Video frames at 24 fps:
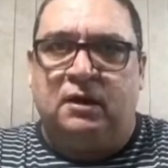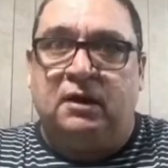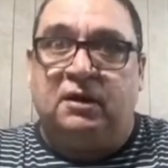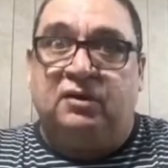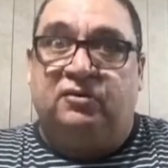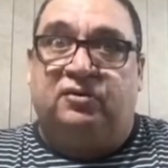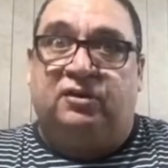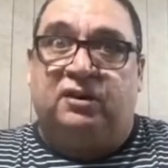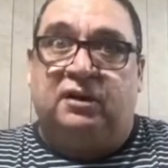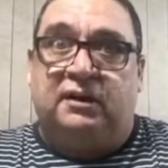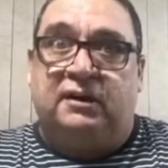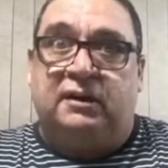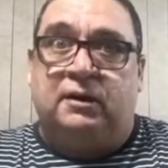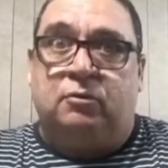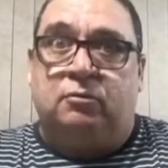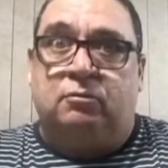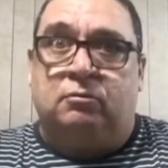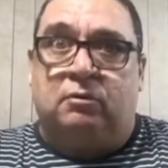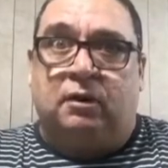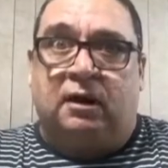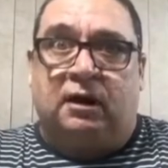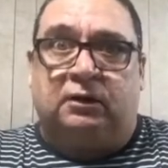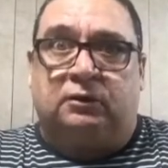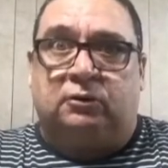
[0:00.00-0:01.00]
Seria
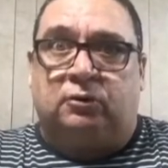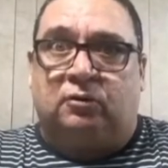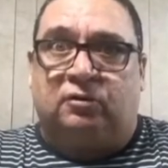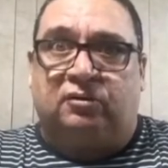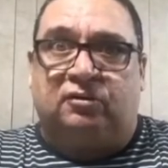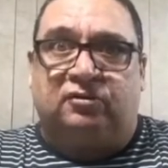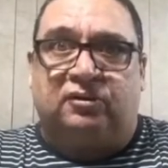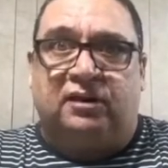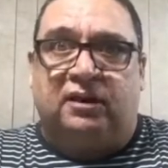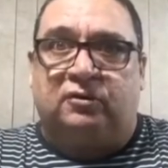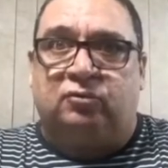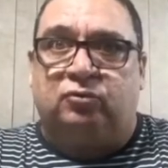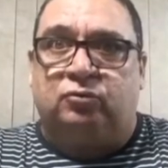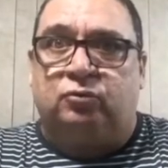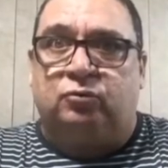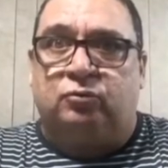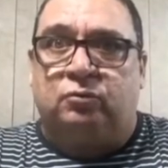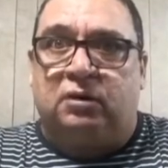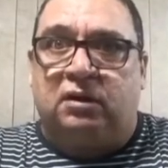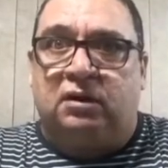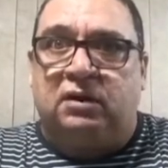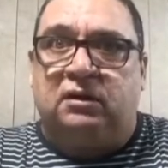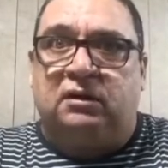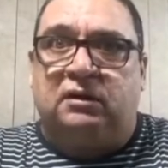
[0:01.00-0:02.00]
um retrocesso
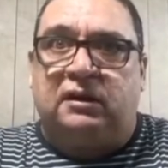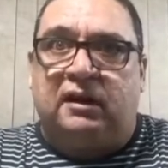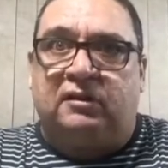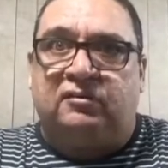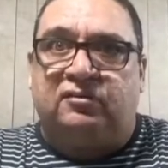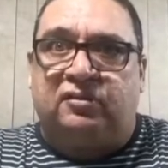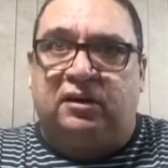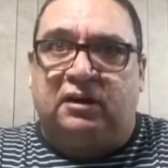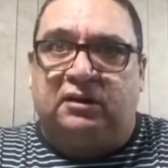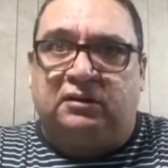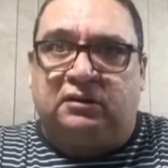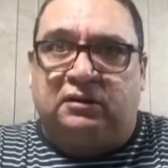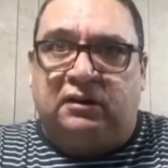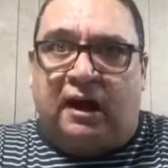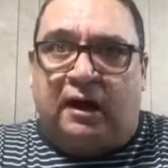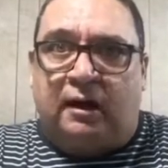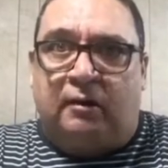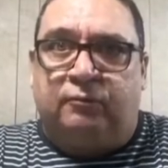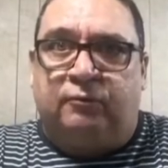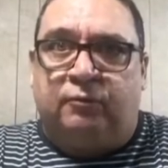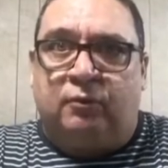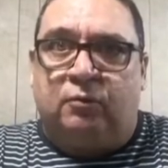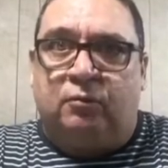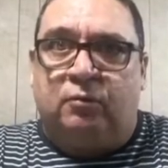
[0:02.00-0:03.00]

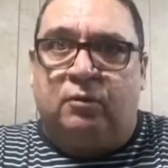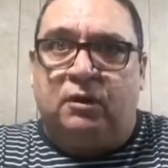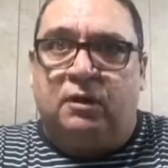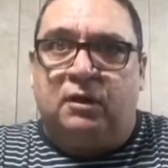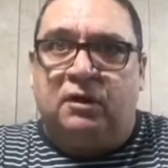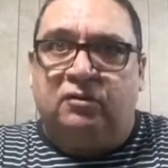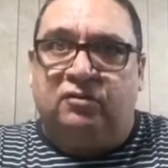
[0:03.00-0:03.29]
inaceitável,